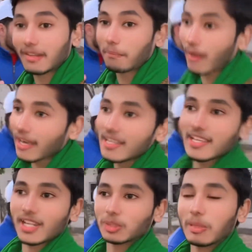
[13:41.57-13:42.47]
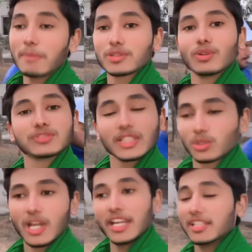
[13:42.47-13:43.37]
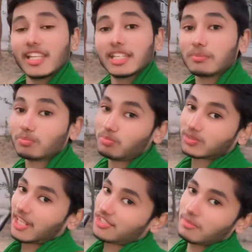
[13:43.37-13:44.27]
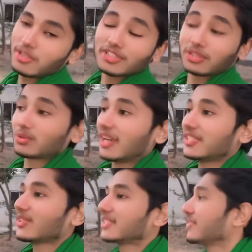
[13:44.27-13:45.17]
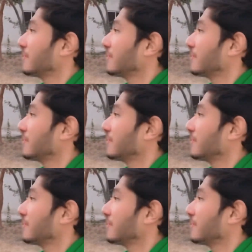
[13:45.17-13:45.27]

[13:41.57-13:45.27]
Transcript: ने पकड़ लिया ना तो मैम गुफ्ता तो ना आई लेकिन सर शबीर ज़रूर आ जाएंगे सर